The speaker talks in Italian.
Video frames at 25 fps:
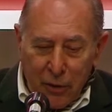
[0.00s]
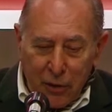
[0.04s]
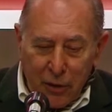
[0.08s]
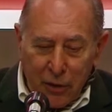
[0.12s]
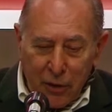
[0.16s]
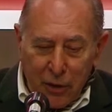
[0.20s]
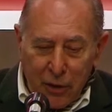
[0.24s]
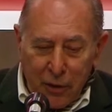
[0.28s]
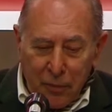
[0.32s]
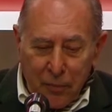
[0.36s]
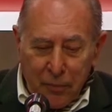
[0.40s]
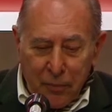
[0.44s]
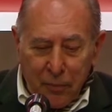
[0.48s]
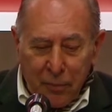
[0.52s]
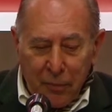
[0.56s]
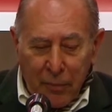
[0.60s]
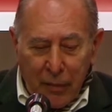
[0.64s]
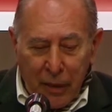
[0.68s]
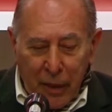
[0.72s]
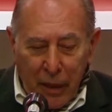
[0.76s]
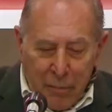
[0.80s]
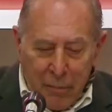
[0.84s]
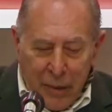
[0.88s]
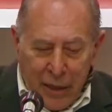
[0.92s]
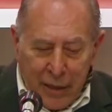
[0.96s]
un po' così.
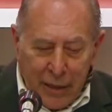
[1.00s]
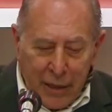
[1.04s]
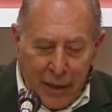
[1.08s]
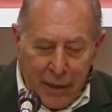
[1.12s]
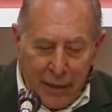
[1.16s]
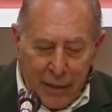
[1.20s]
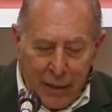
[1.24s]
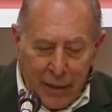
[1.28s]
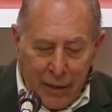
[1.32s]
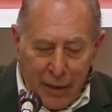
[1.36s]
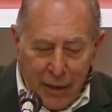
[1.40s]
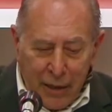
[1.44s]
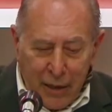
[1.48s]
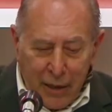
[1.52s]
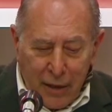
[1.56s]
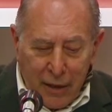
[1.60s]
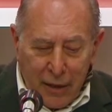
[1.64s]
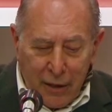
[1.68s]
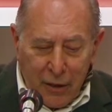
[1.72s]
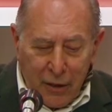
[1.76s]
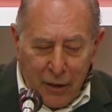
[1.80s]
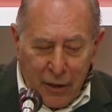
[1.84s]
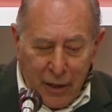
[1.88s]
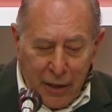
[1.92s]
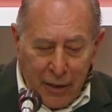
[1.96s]
Bene,
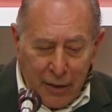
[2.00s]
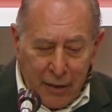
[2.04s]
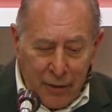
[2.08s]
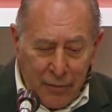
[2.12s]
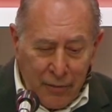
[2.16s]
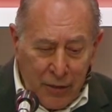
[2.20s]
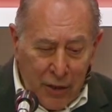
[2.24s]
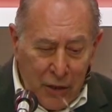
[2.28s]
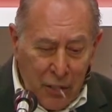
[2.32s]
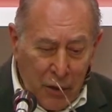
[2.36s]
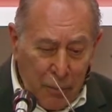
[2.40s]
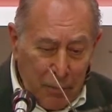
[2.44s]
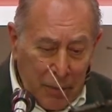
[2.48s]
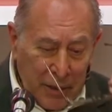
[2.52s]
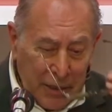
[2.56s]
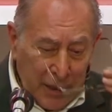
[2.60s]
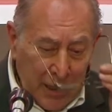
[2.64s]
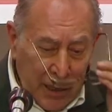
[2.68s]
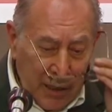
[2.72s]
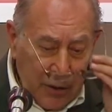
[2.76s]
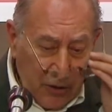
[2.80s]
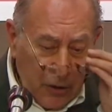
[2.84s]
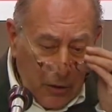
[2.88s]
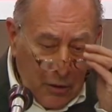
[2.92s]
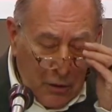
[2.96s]
allora
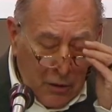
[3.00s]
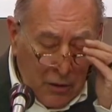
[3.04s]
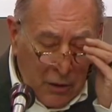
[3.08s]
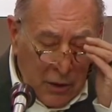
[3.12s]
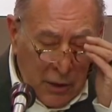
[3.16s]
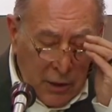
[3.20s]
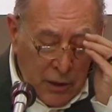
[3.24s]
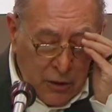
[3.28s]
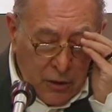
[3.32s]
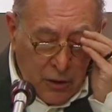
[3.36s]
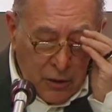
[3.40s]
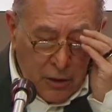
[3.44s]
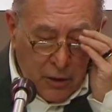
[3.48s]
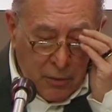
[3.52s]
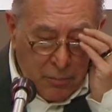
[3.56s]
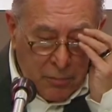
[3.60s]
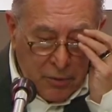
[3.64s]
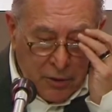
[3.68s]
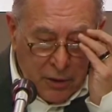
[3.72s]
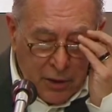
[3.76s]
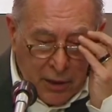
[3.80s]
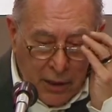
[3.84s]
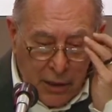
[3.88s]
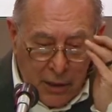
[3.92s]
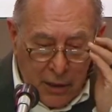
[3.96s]
invece passando a
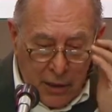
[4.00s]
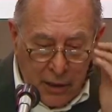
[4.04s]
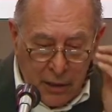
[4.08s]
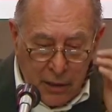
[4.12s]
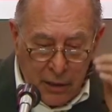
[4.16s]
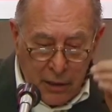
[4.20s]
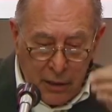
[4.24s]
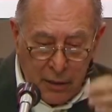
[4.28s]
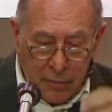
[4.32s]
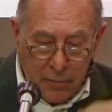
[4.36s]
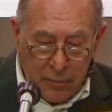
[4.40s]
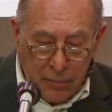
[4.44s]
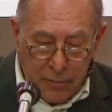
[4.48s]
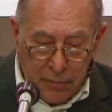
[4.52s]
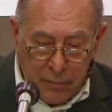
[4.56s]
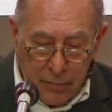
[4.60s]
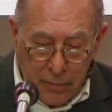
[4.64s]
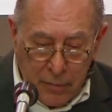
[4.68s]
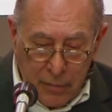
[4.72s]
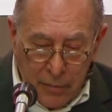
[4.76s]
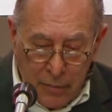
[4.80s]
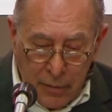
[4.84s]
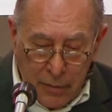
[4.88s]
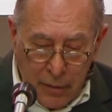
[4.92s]
cose più serie,